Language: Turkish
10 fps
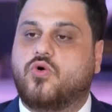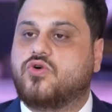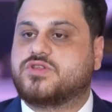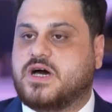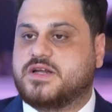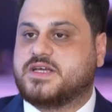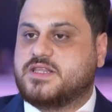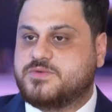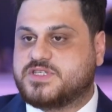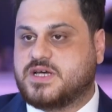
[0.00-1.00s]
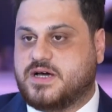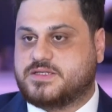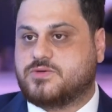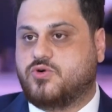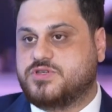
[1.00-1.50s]
Orada arkada bir
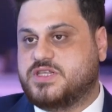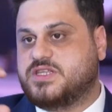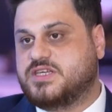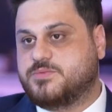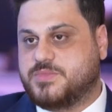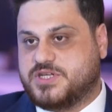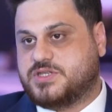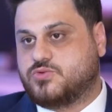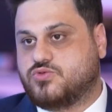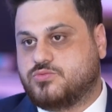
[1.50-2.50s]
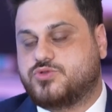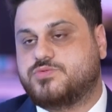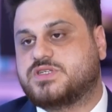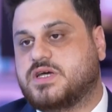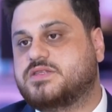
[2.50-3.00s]
saat 17-25'te
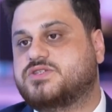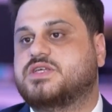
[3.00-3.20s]
durmuş bir saat.